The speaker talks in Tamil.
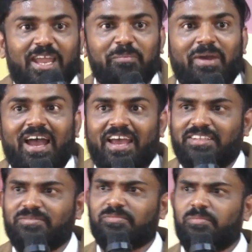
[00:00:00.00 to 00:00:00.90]
ஏமேன்
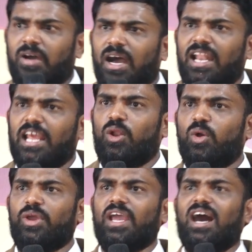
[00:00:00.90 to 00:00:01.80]
ஆலை
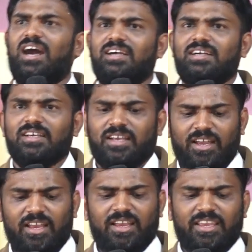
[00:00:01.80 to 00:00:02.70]
லூயா
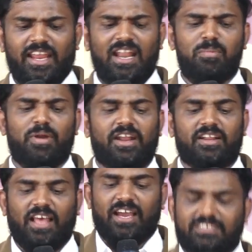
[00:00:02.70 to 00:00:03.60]
என்ன பண்ணிட்டு
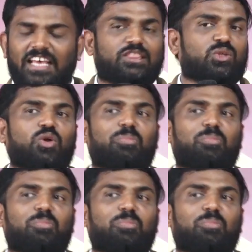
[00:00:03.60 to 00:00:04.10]
இருந்தாங்க சத்ரூபத்திலாம்